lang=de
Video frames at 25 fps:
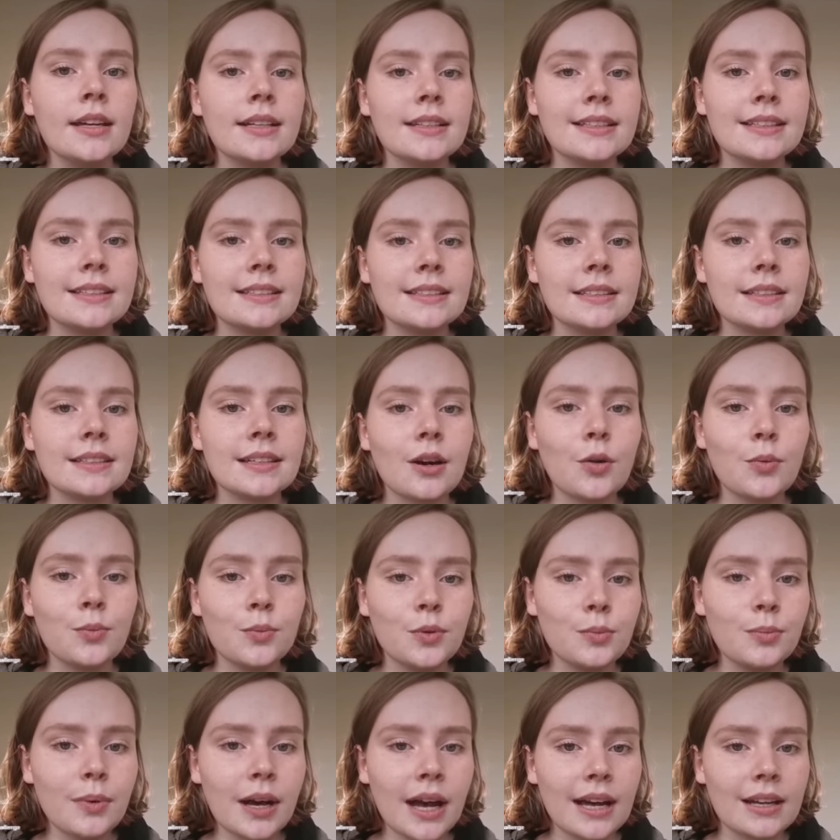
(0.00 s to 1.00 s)
Diese
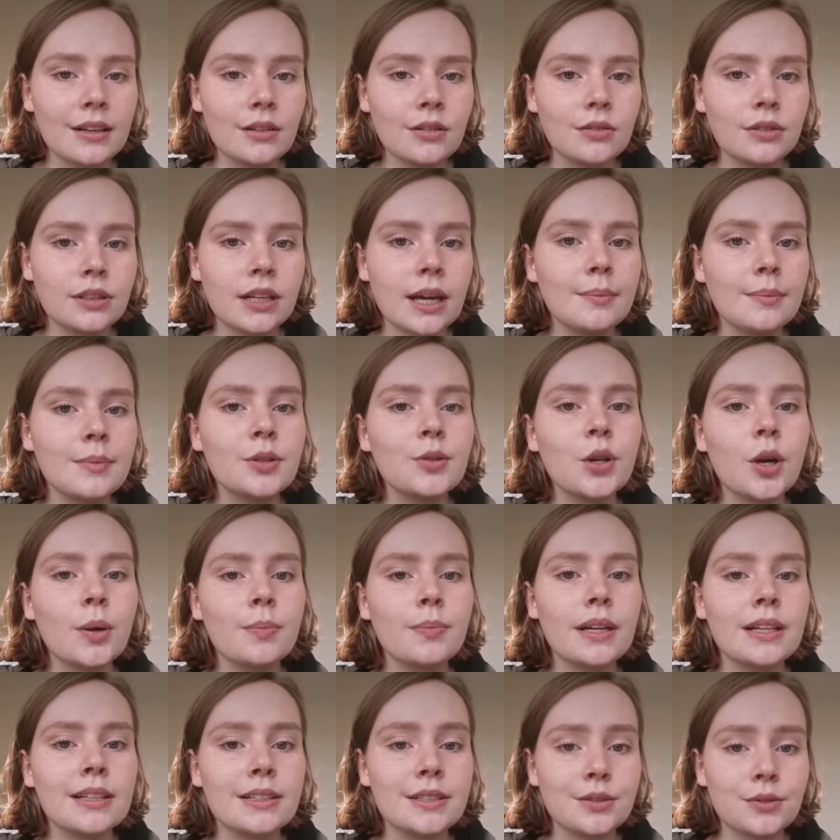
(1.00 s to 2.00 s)
Hormonbehandlung nahm ihn
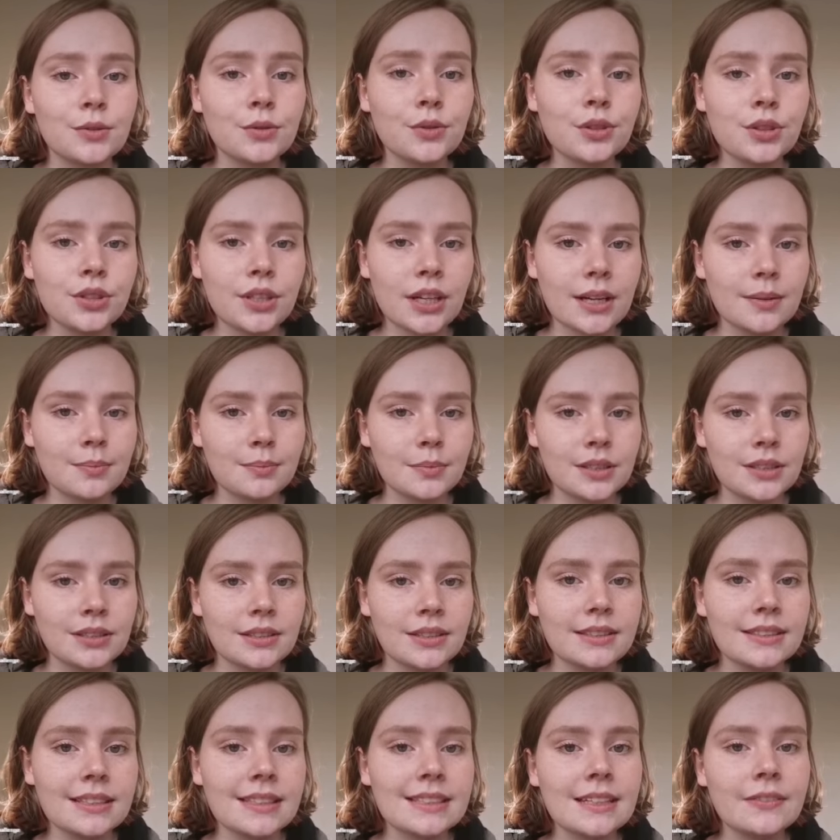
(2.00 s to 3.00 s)
körperlich so stark mit,
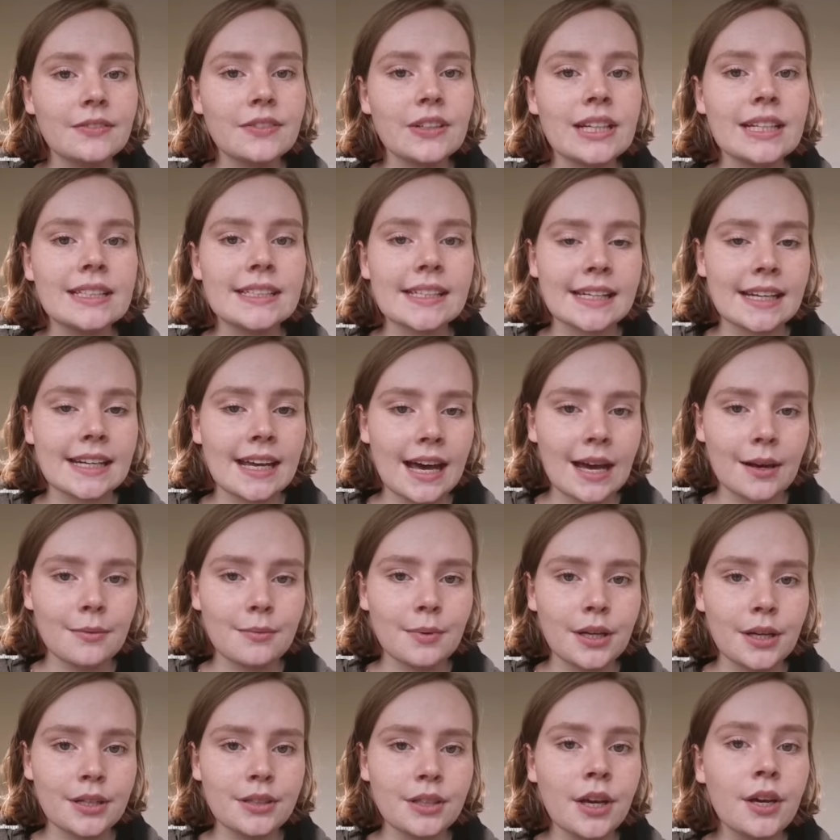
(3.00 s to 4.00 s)
dass er weder seiner
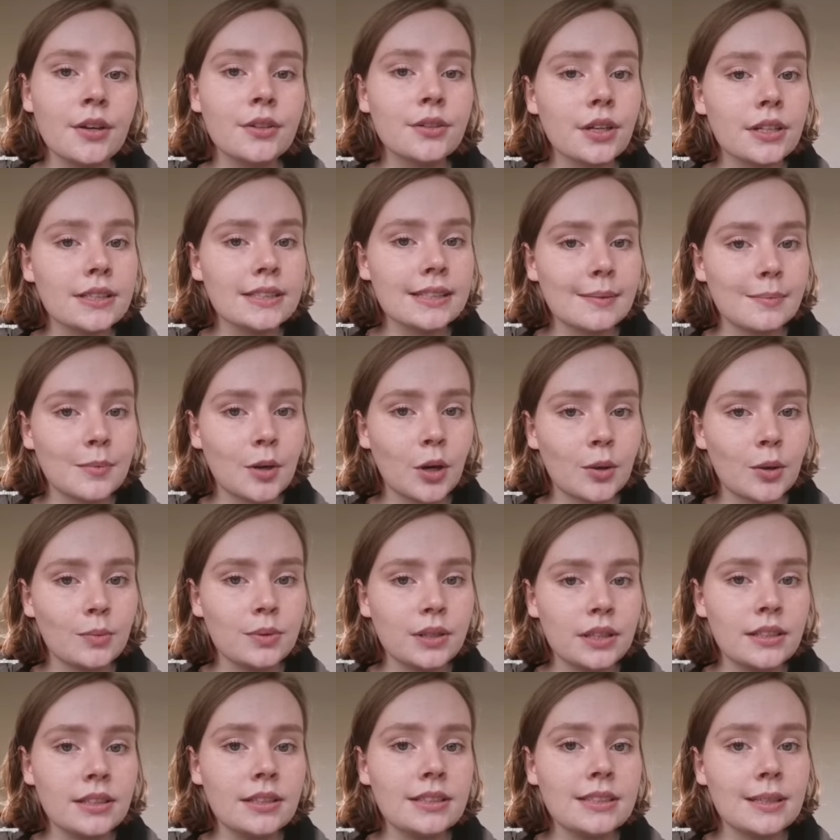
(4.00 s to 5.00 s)
Arbeit noch seinem
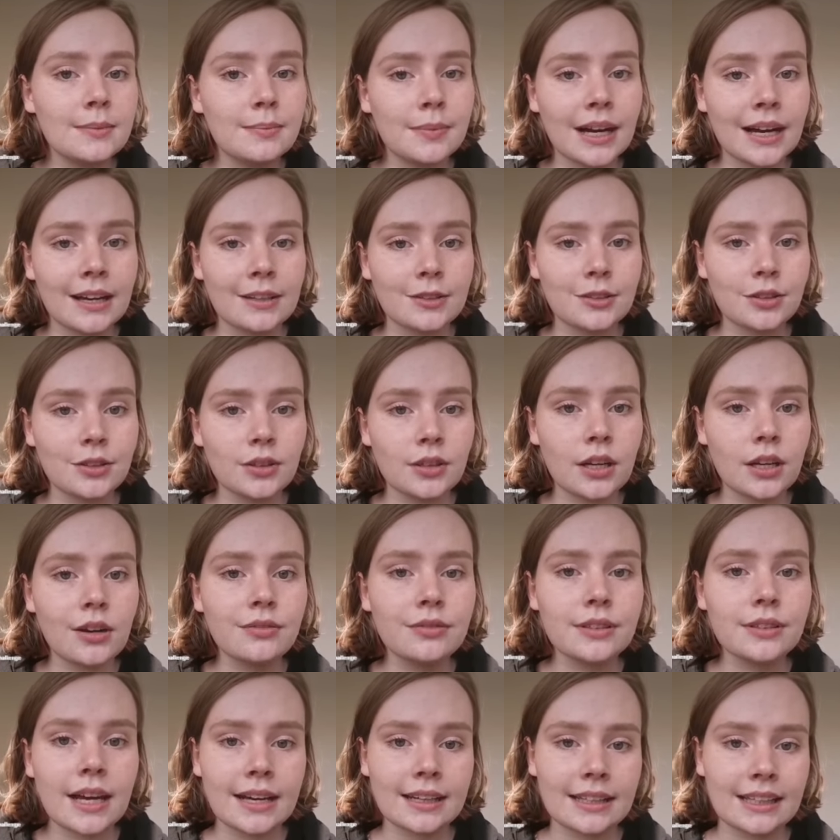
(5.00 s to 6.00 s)
Hobby, dem Marathonlauf,
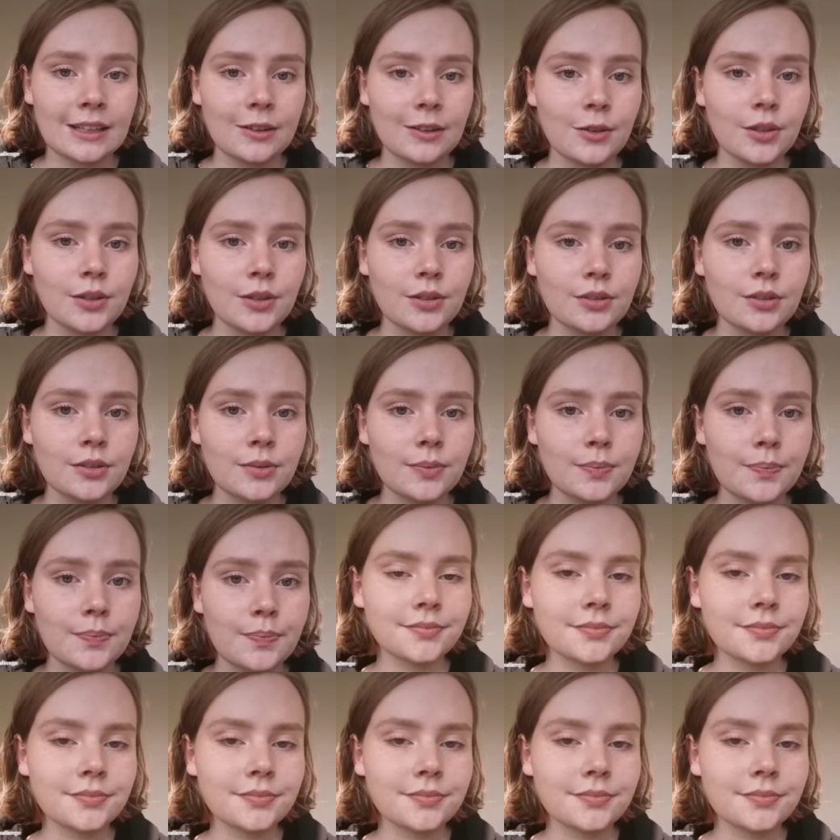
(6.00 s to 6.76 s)
nachgehen konnte.